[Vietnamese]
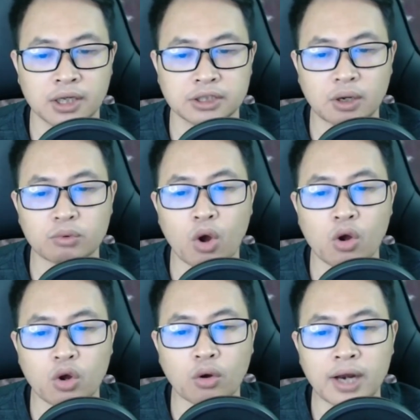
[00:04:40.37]
Trong đó
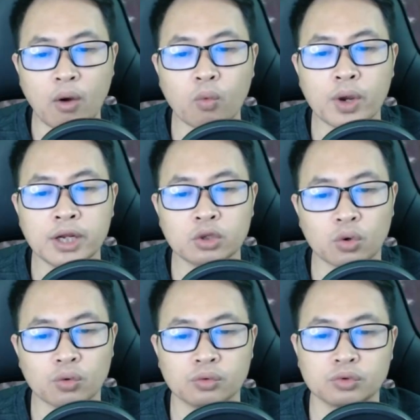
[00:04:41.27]
có lão quế
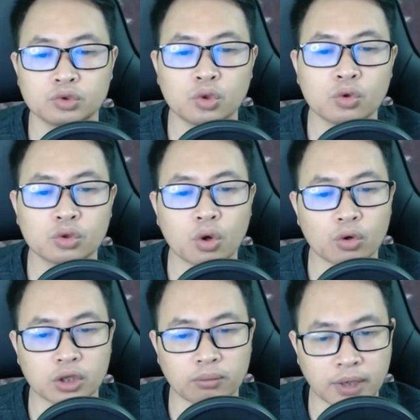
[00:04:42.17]
thụ Chu Tổ
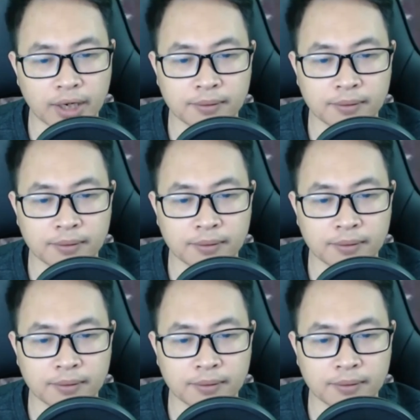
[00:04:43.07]
Tông này